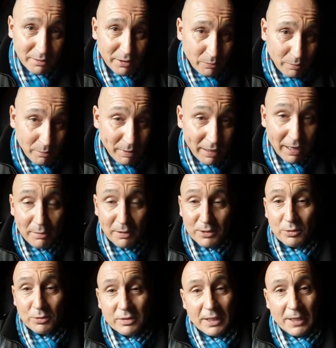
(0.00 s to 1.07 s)
Roma è bella per
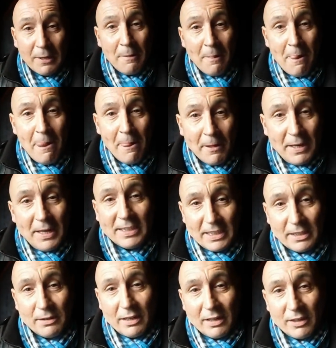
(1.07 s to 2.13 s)
tutti. Lì è
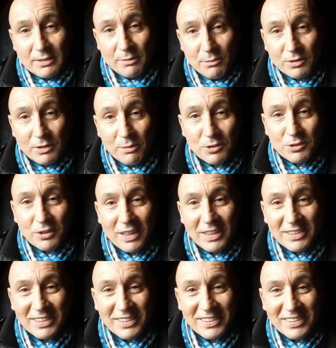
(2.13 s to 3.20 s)
stata una cosa molto emozionante